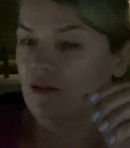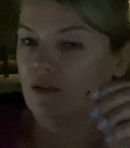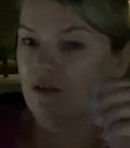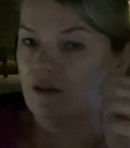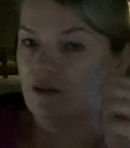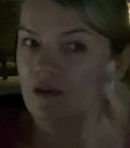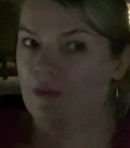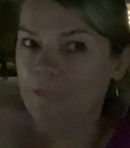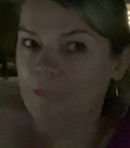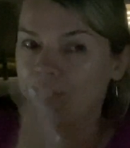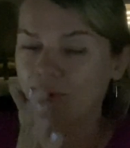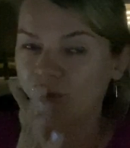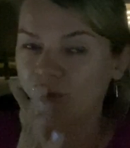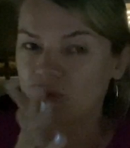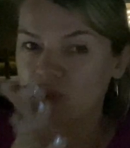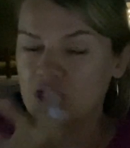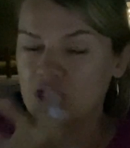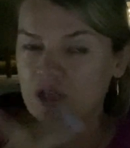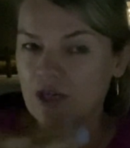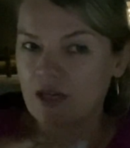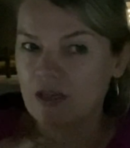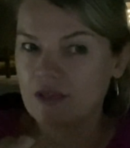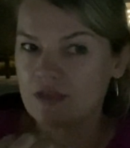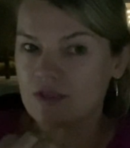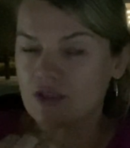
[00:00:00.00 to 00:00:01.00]
И
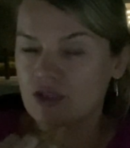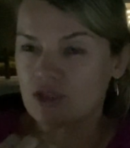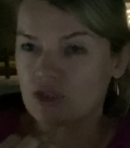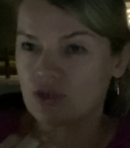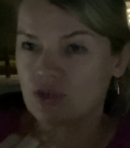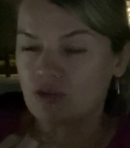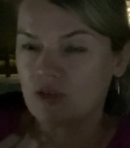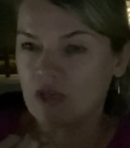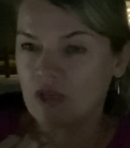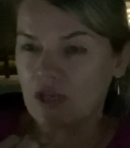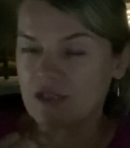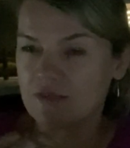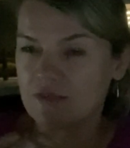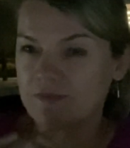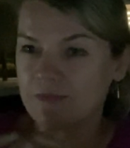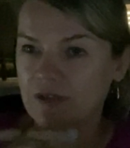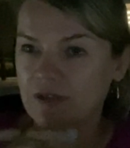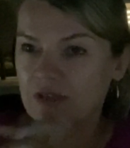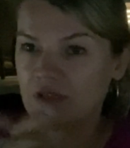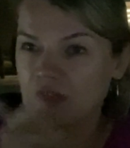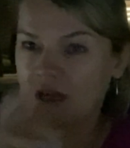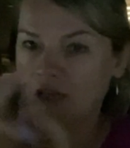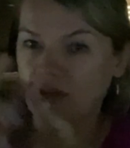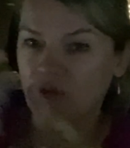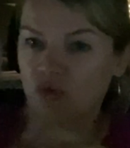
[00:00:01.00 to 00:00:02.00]
получается, что я
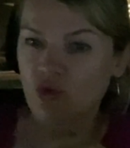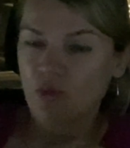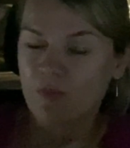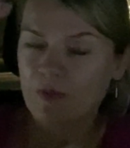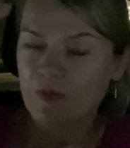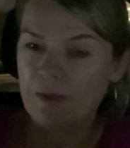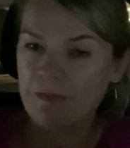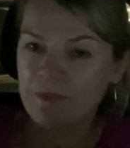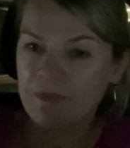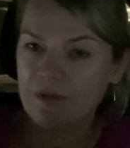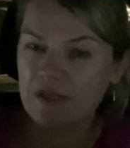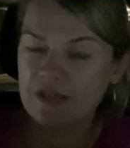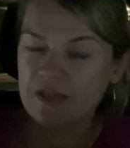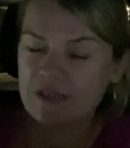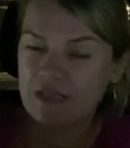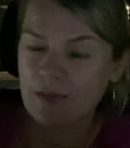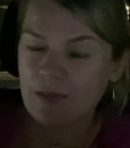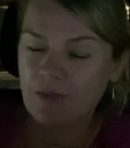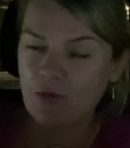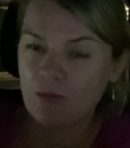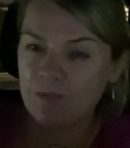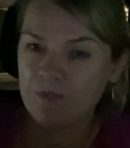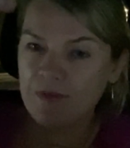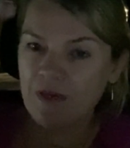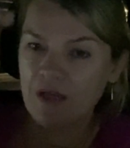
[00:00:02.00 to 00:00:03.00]
одну пробила
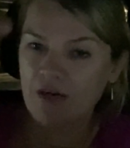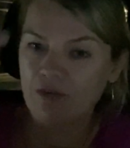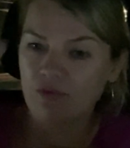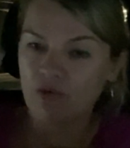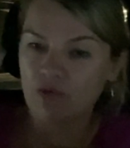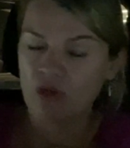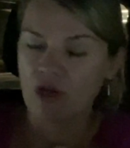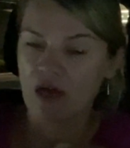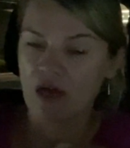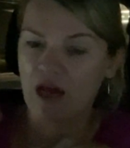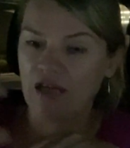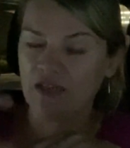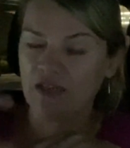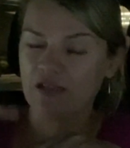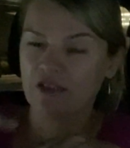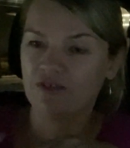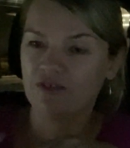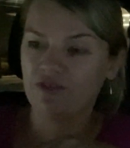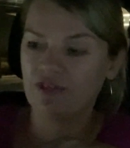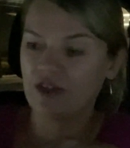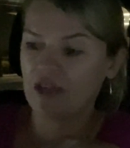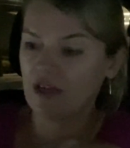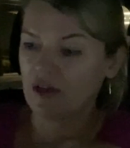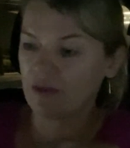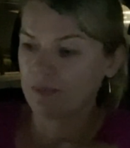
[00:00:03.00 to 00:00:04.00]
самую первую, а
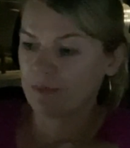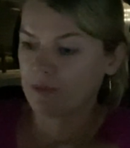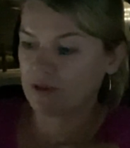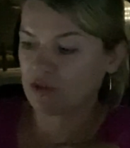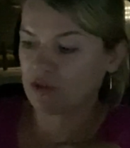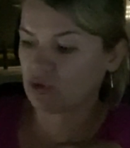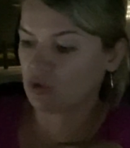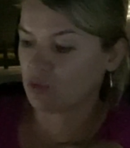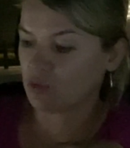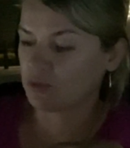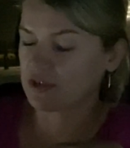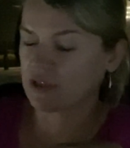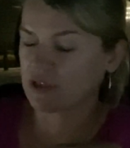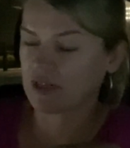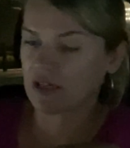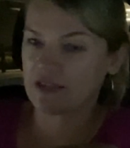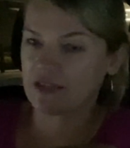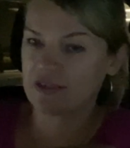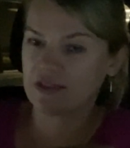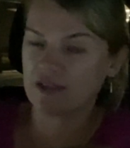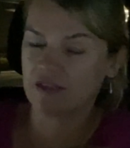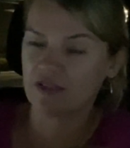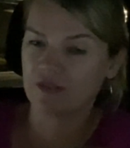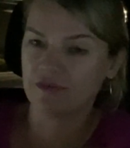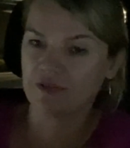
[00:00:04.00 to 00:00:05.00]
две потом с
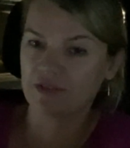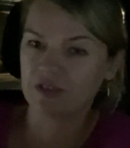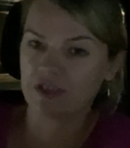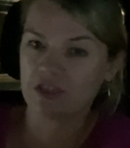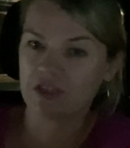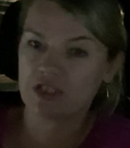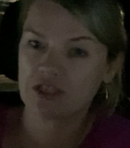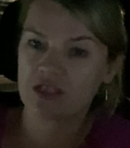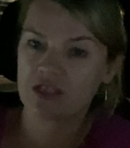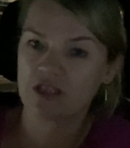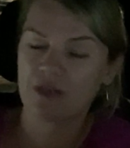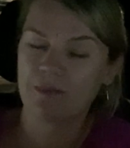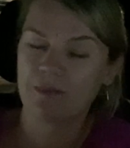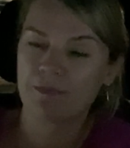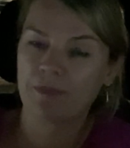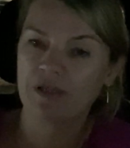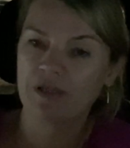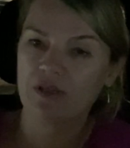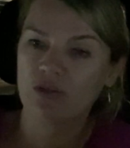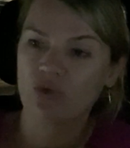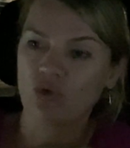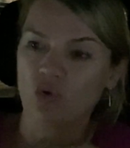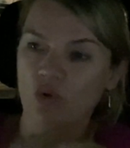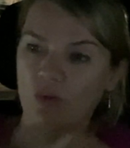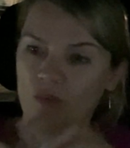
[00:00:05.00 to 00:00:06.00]
корзины вытащила
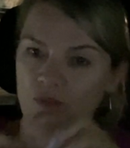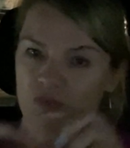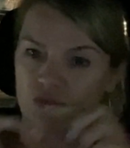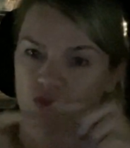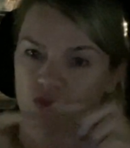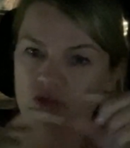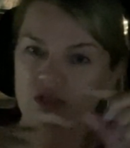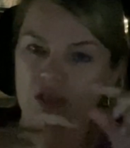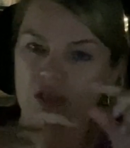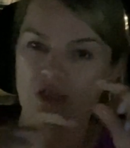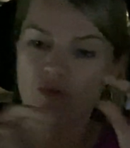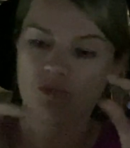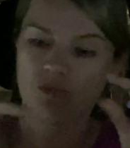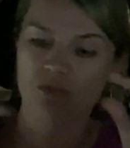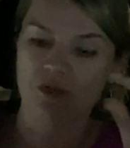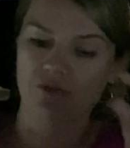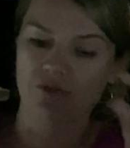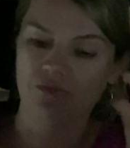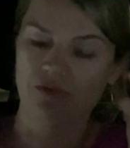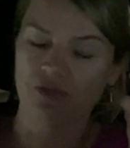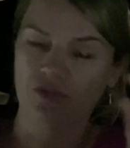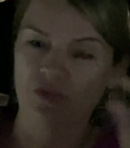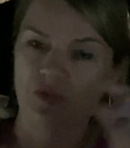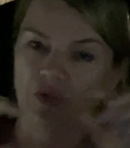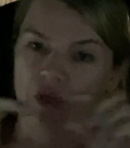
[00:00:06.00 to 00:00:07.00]
потом. То есть они у меня
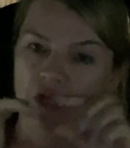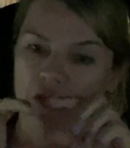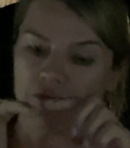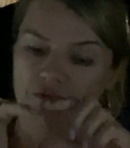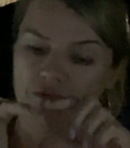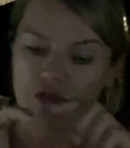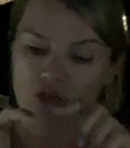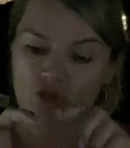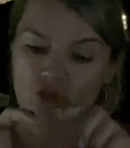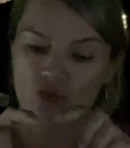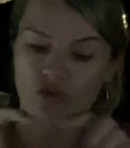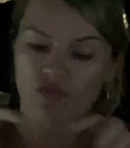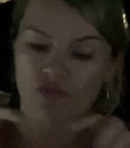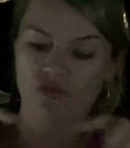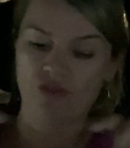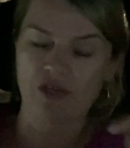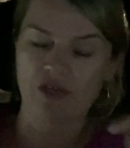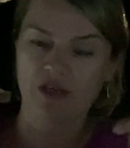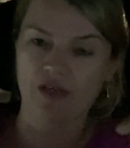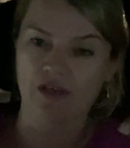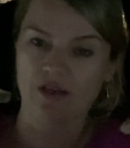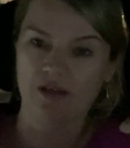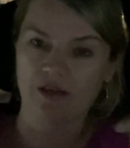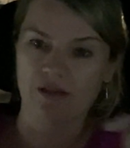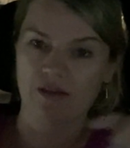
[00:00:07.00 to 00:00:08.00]
вот Я вижу
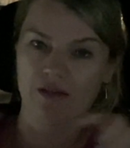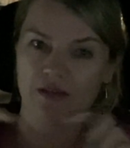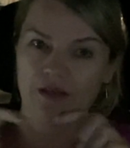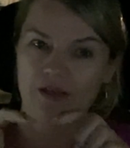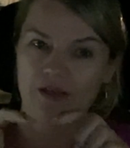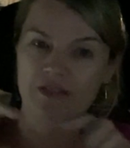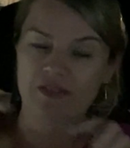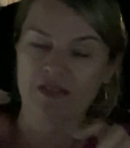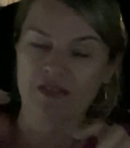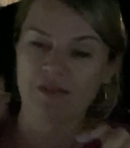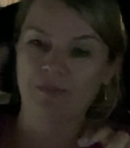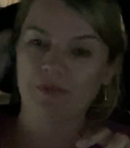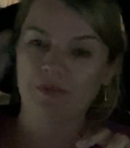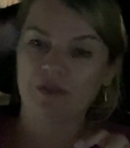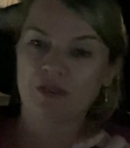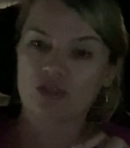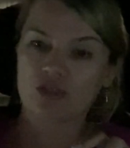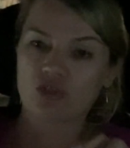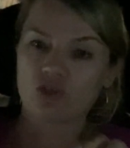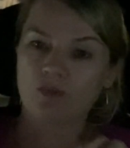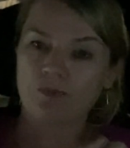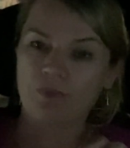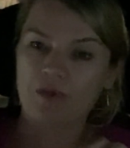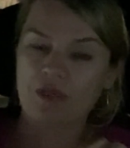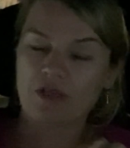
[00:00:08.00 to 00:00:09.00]
две и забыла,
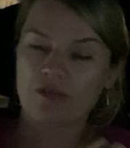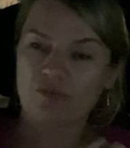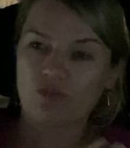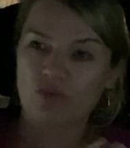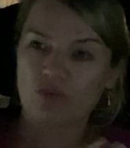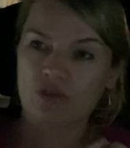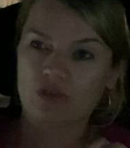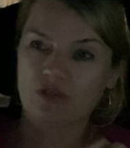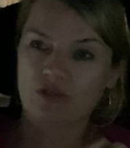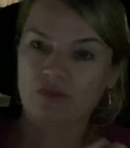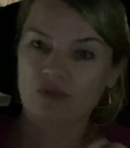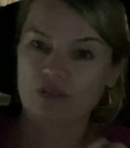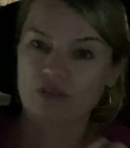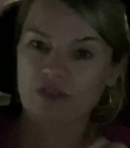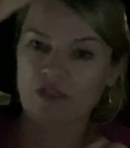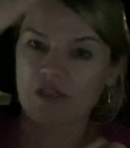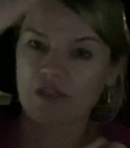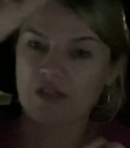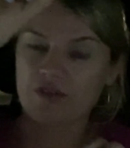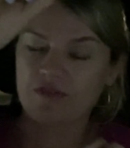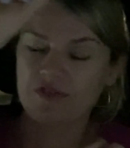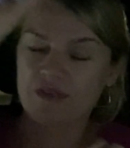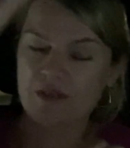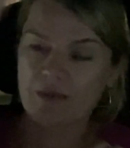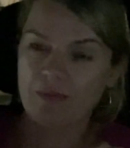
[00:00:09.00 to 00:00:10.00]
что первую это вот
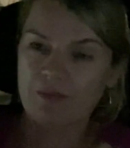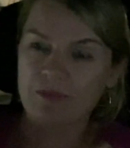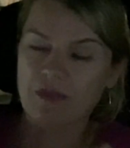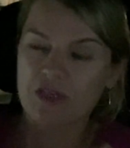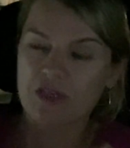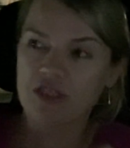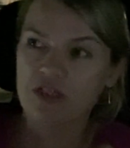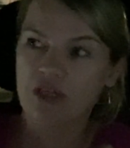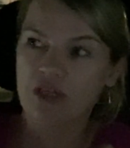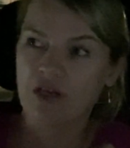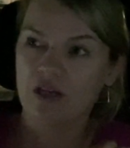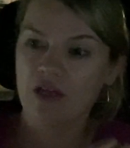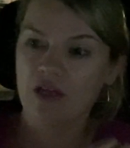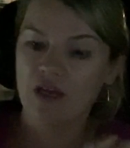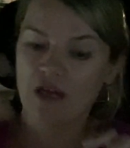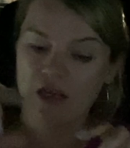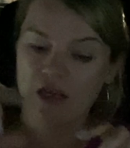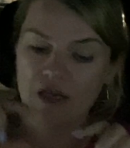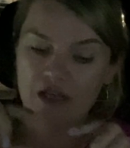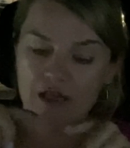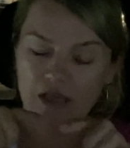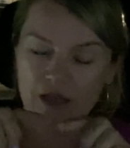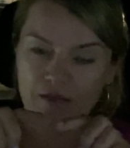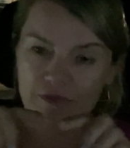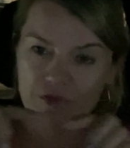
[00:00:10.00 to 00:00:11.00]
она в самом начале.
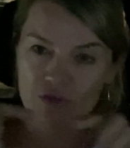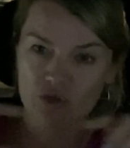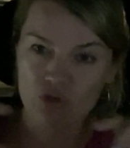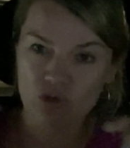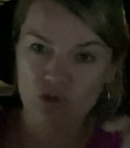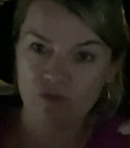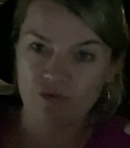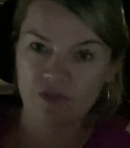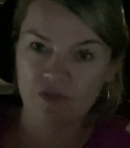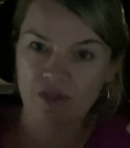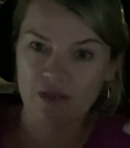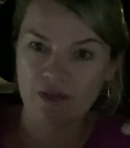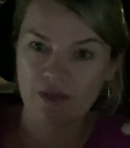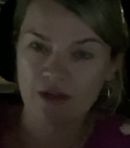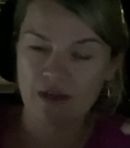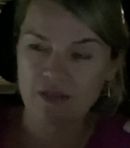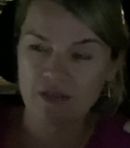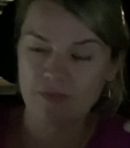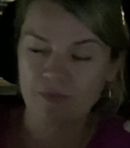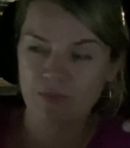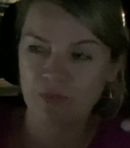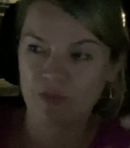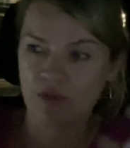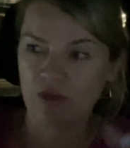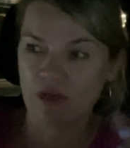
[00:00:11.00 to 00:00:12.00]
Я вижу две раз,
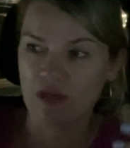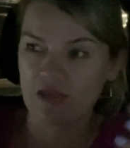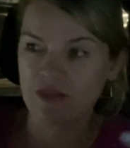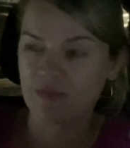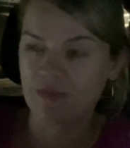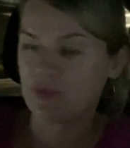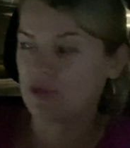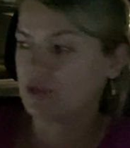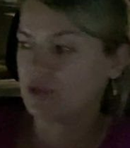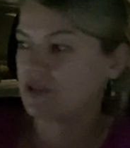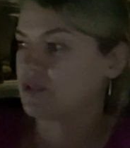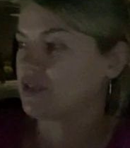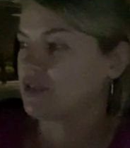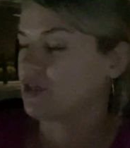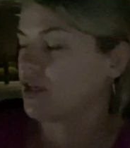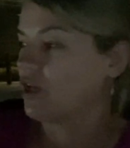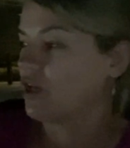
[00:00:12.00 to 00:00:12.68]
разбрис.